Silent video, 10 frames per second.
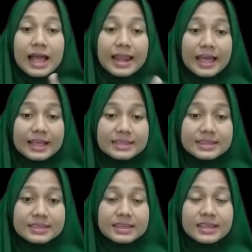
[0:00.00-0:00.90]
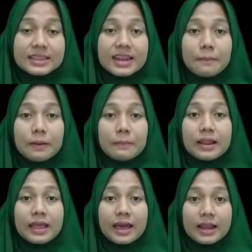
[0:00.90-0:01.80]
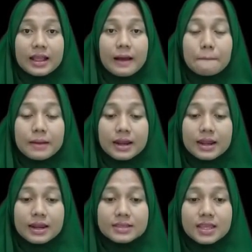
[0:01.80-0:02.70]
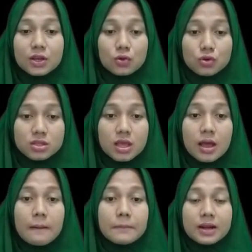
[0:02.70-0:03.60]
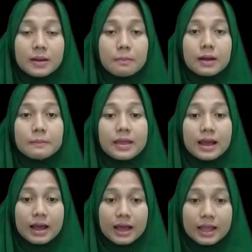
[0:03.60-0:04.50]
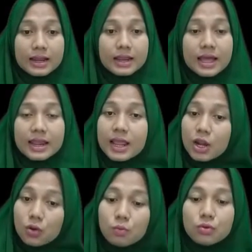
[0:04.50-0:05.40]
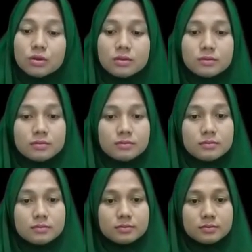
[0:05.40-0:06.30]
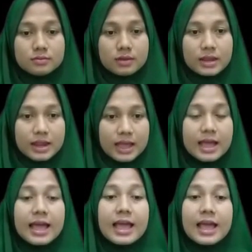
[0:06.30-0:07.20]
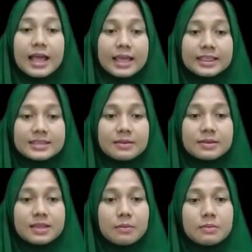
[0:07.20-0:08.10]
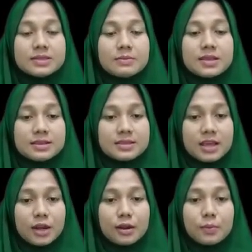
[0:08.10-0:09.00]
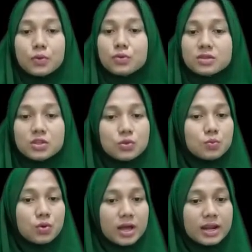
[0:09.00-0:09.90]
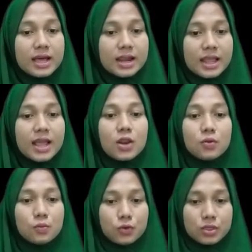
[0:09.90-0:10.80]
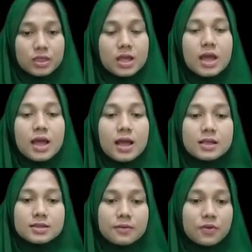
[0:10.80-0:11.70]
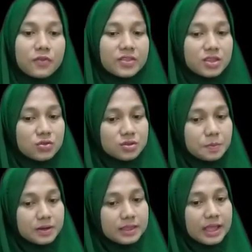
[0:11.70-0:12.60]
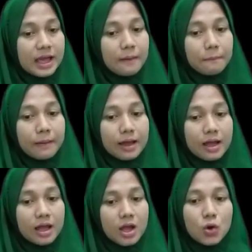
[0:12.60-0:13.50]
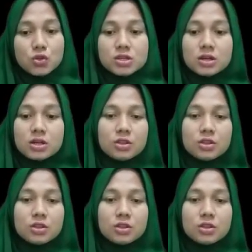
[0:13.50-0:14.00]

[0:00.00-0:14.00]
Nah, di sini kita dapat melihat gambar dari siklus perkembangbiakan dari lumut. Nah, kita sama-sama bisa menyaksikan reproduksi tumbuhan dari lumut. Saprofit itu seperti apa, ujung